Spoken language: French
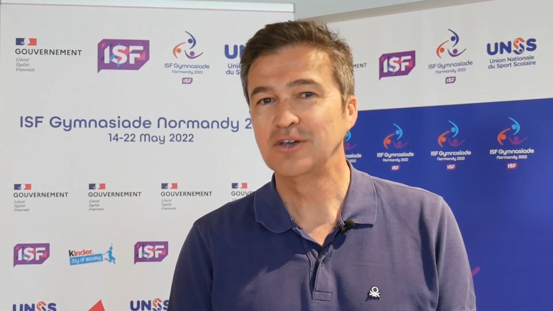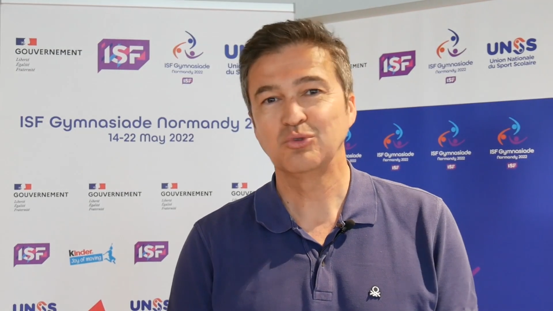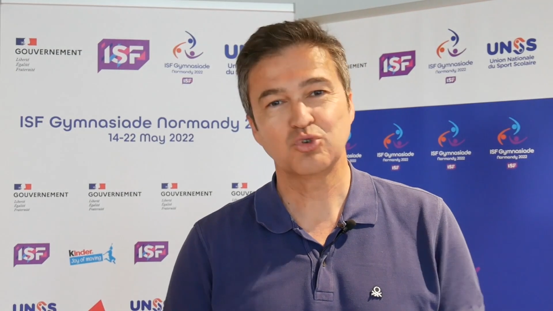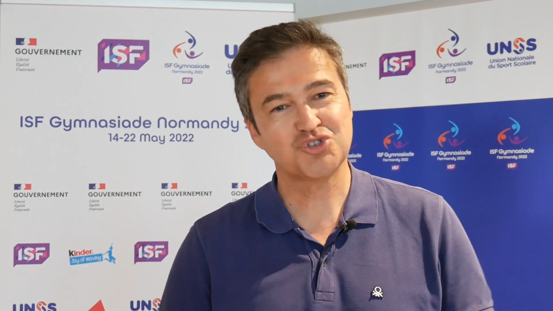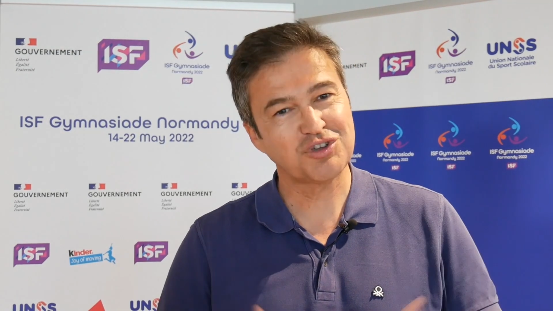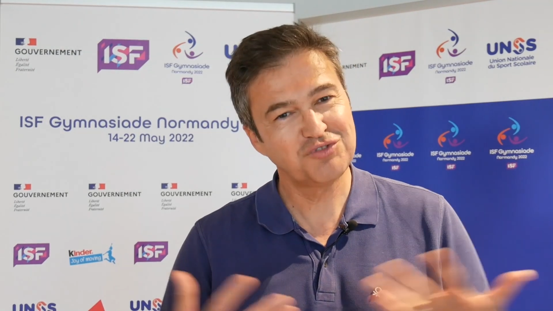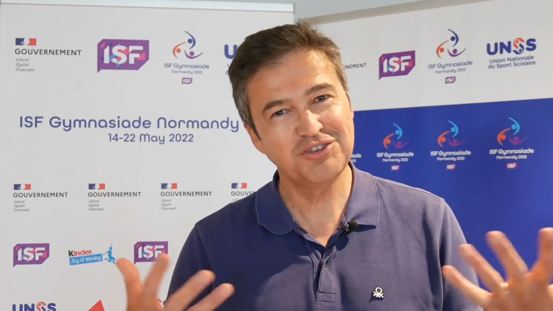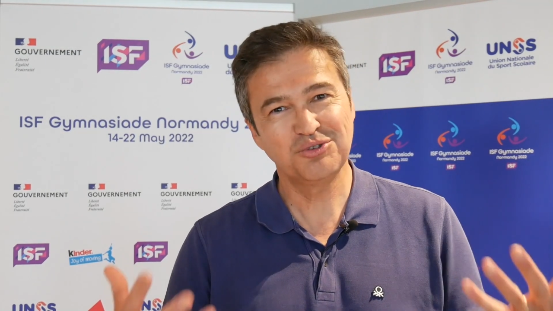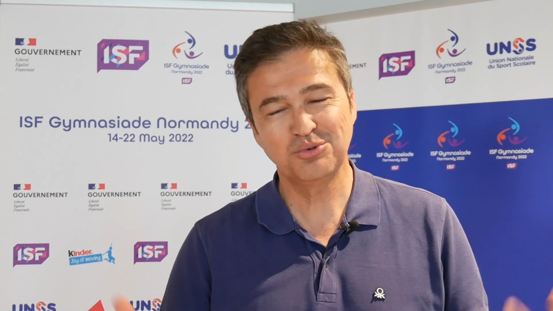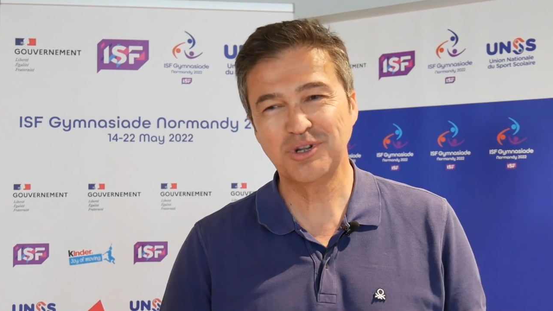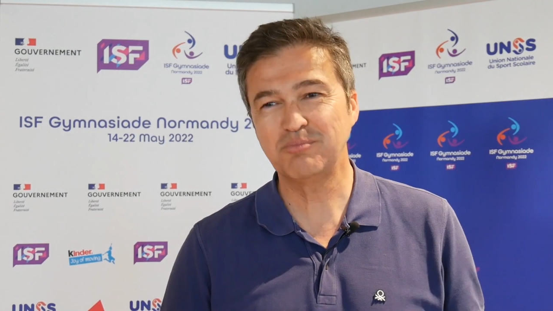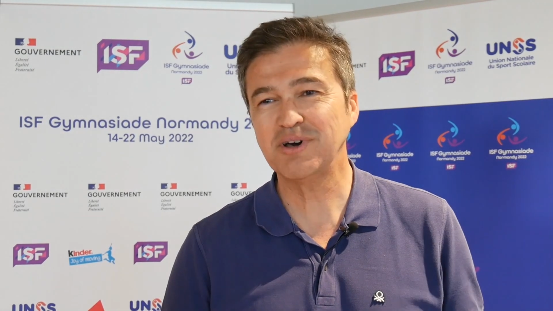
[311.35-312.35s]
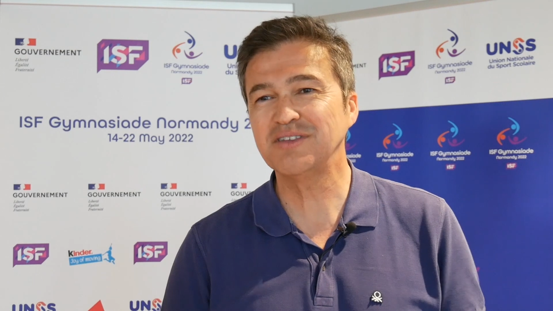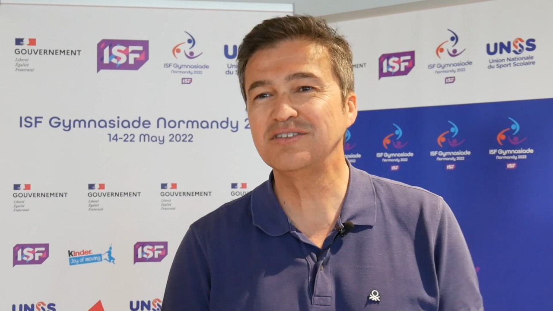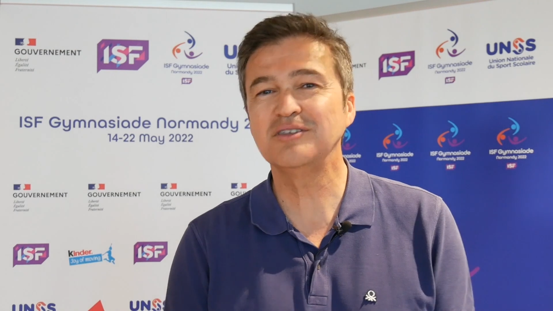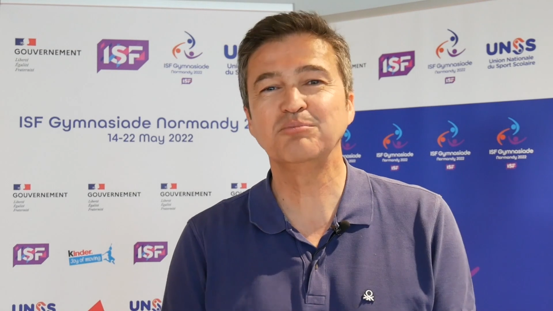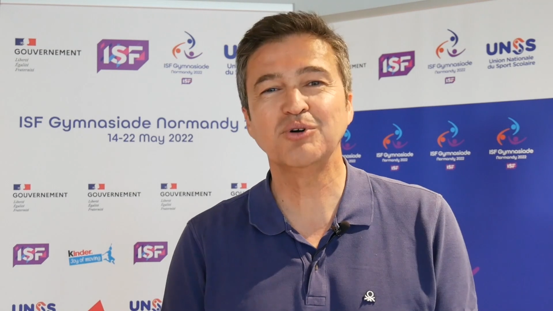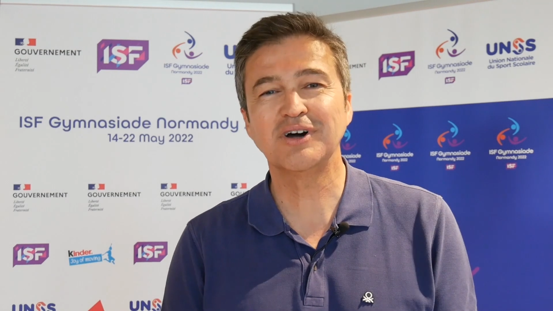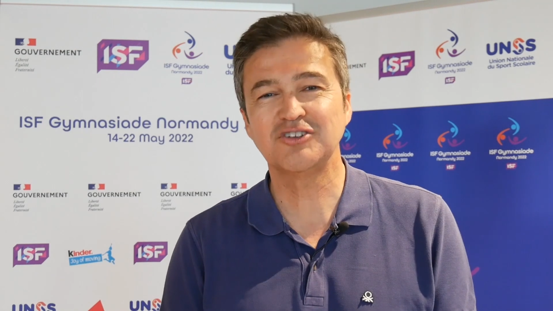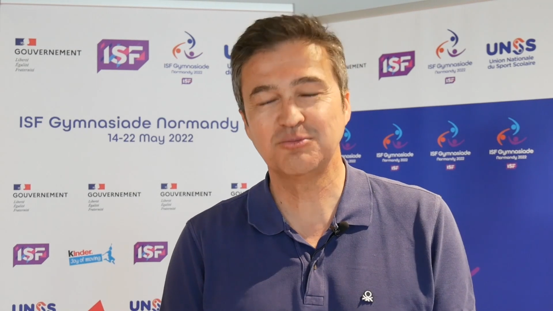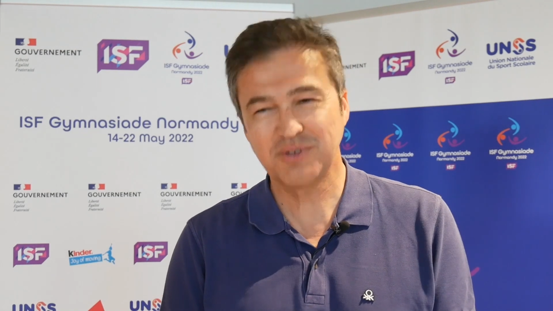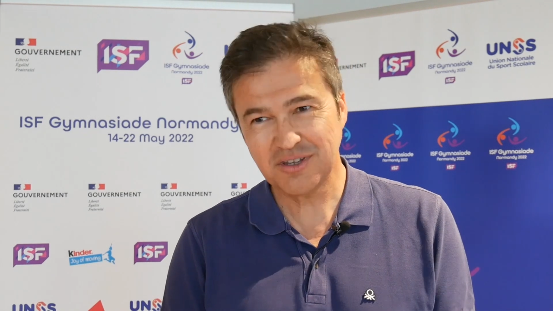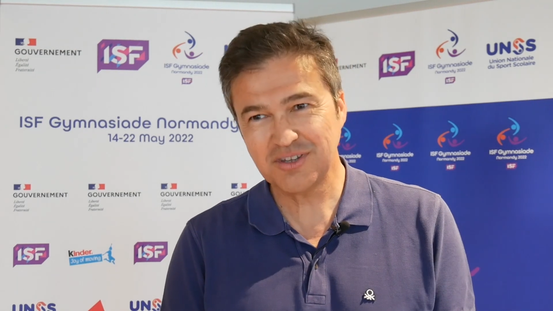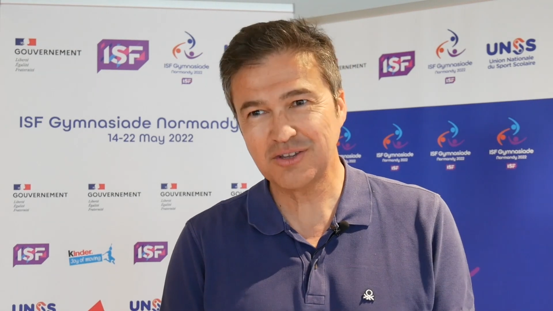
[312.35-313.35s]
Donc j'invite tous les participants à la
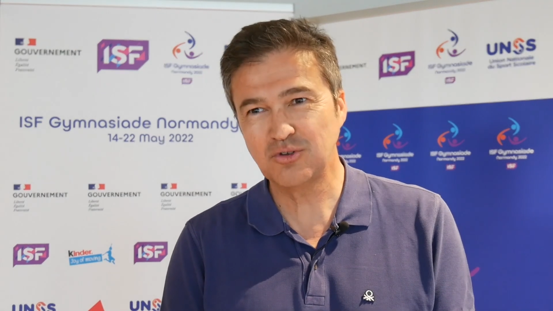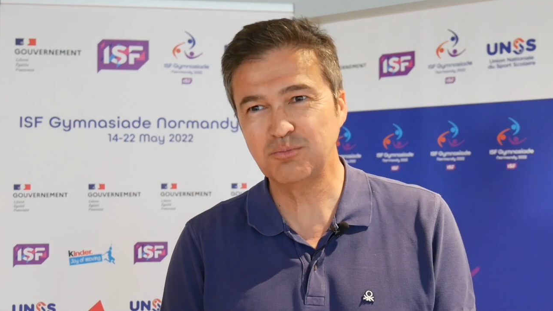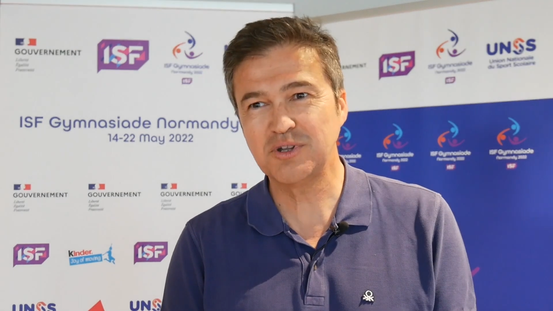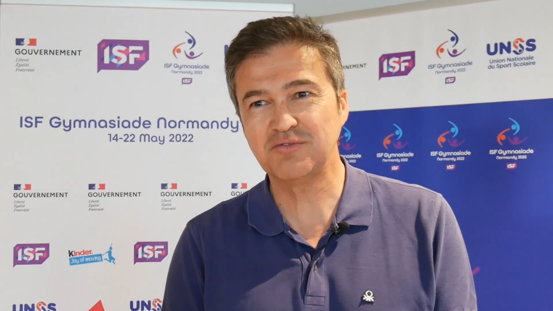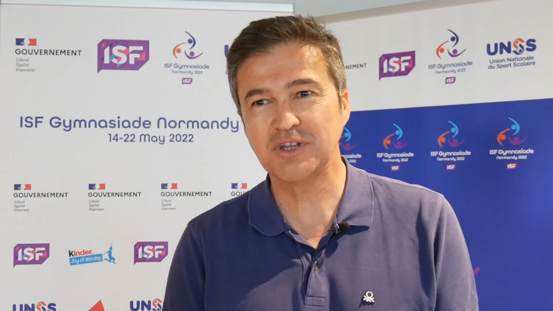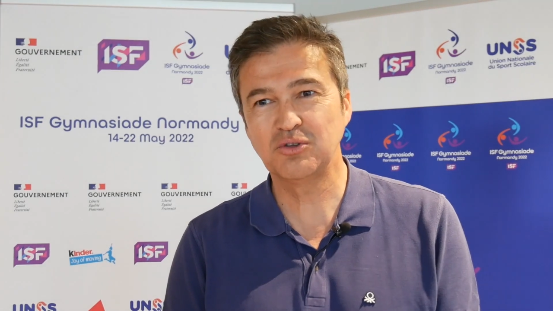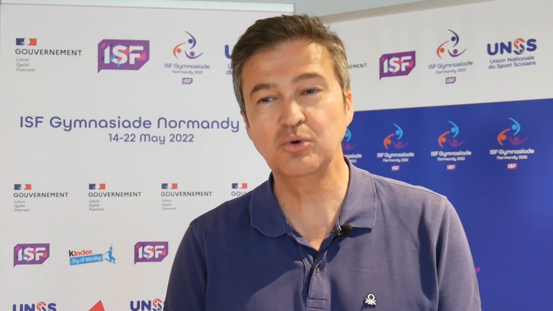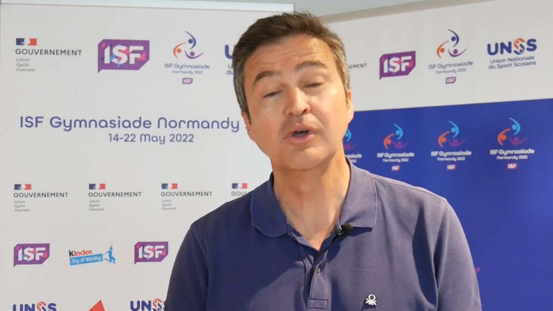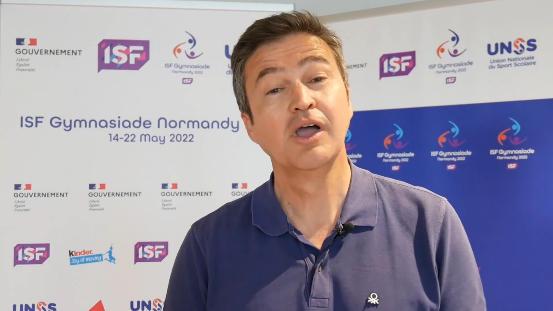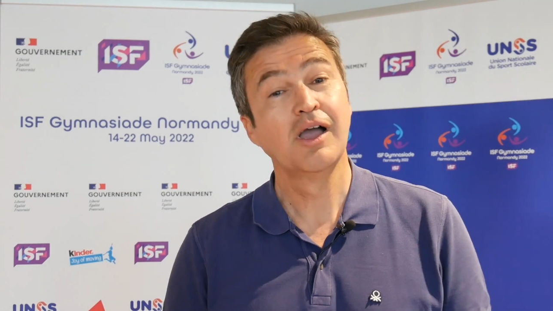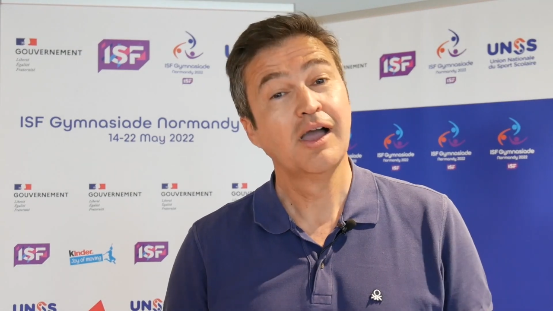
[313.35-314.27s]
gymnasiade 2022